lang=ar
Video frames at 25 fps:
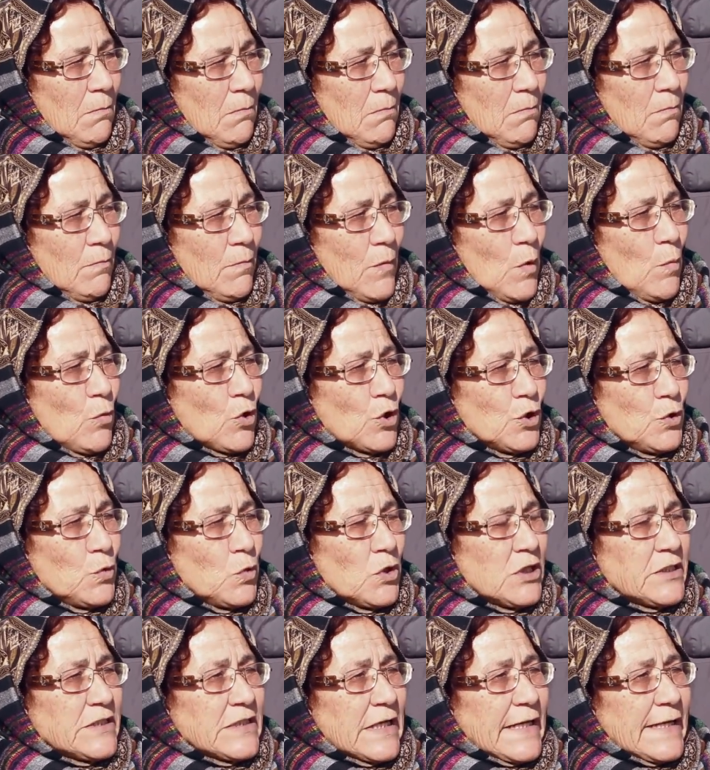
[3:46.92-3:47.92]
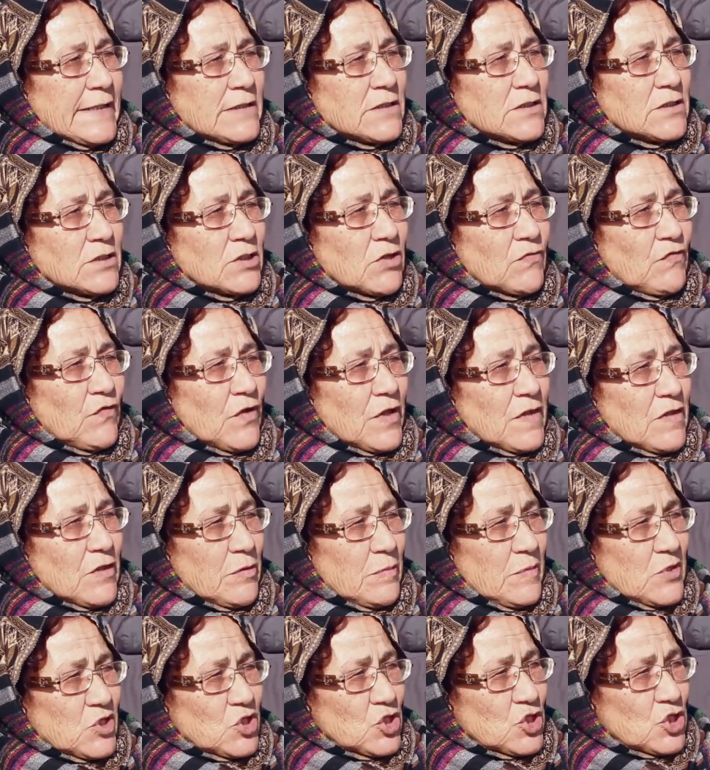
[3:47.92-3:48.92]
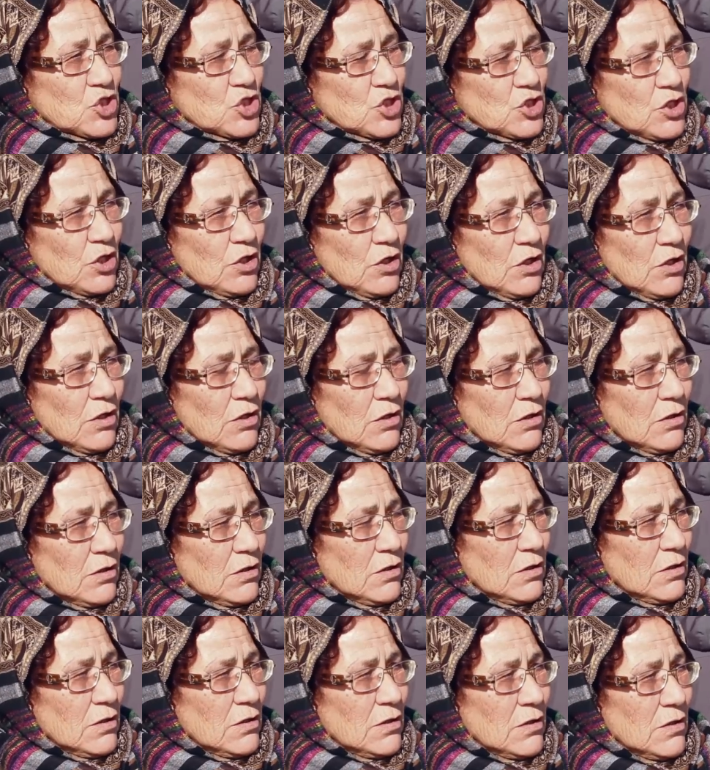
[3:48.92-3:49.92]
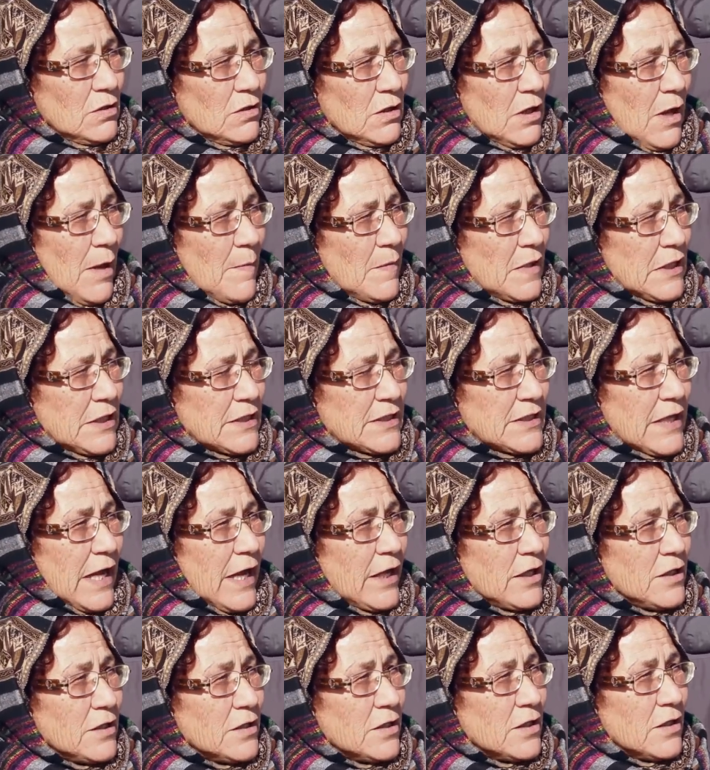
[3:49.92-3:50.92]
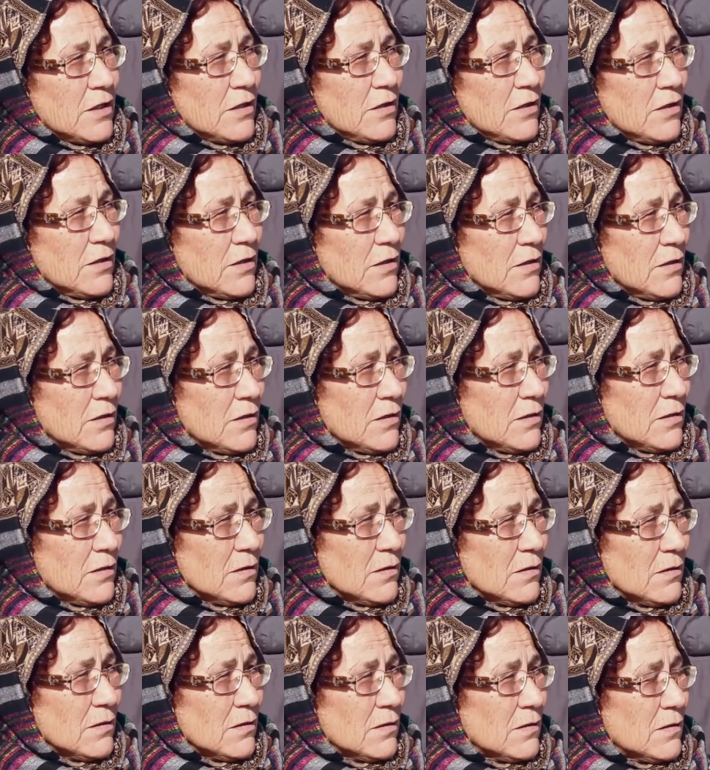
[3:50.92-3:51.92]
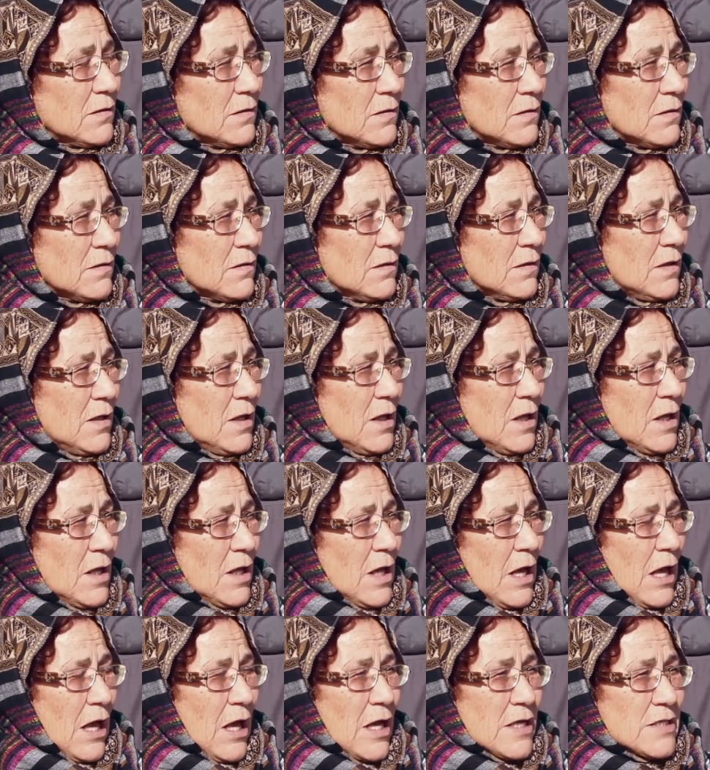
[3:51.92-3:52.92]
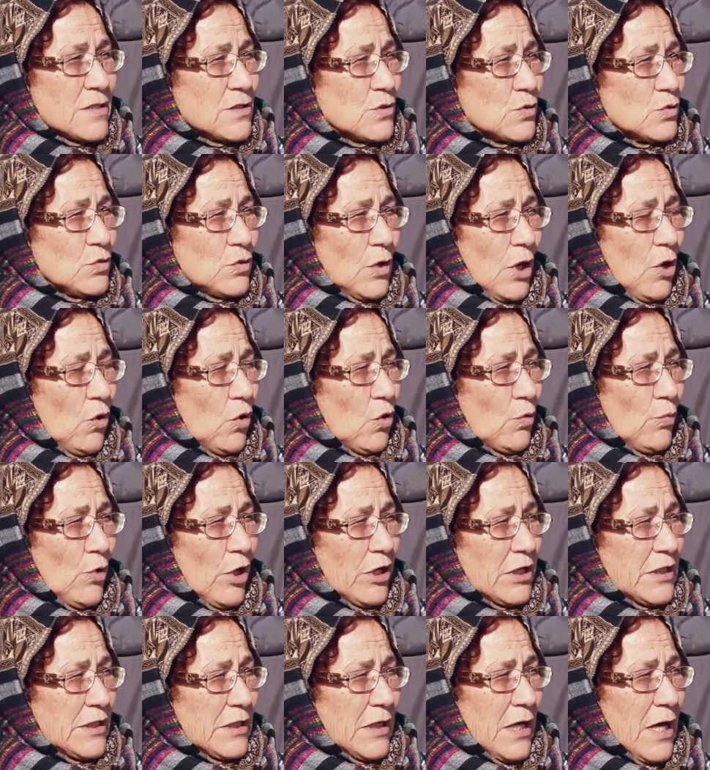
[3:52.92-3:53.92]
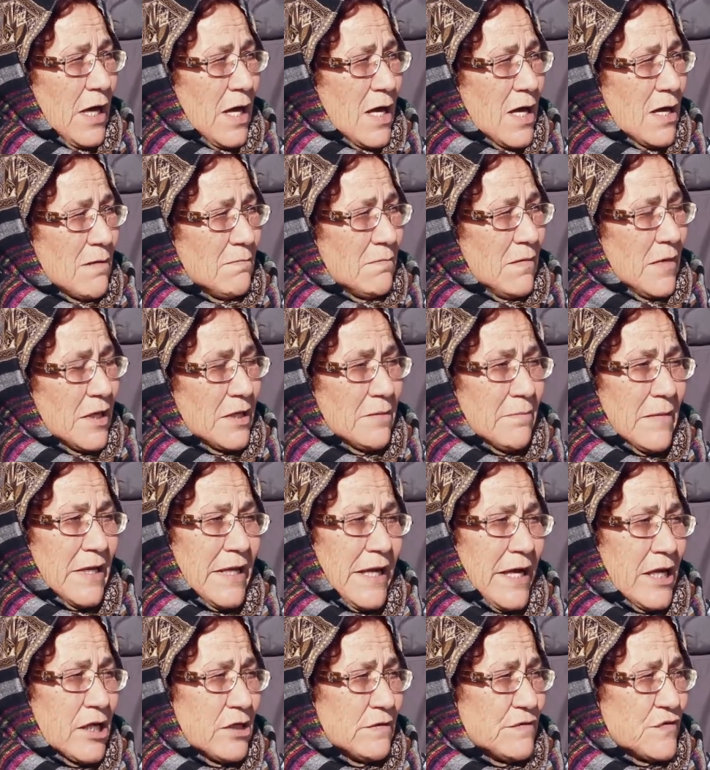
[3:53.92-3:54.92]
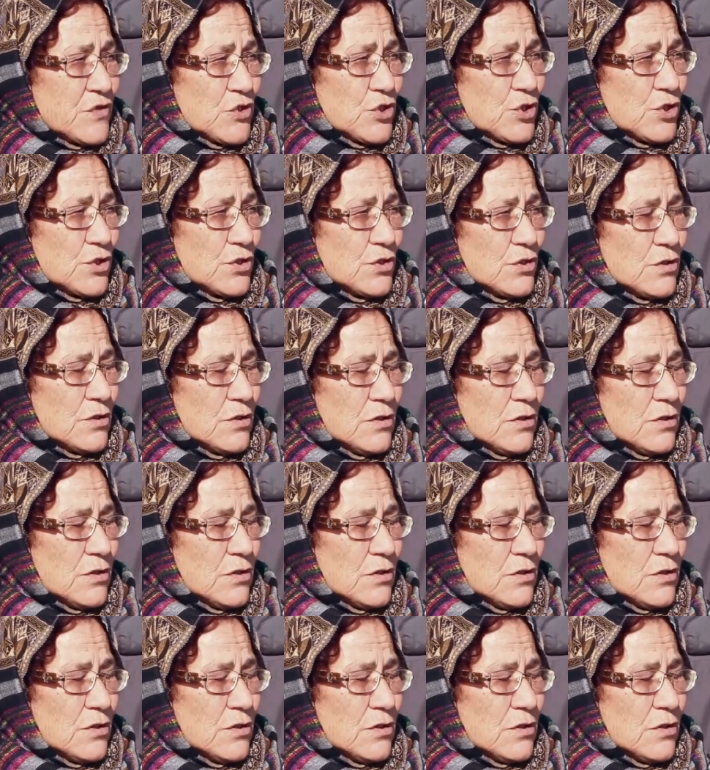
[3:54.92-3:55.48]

ممكن ولدي خاطر رفض باش آه، يعمل التحليل آه، هزوه حكموا عليها عام انا ما نعرفش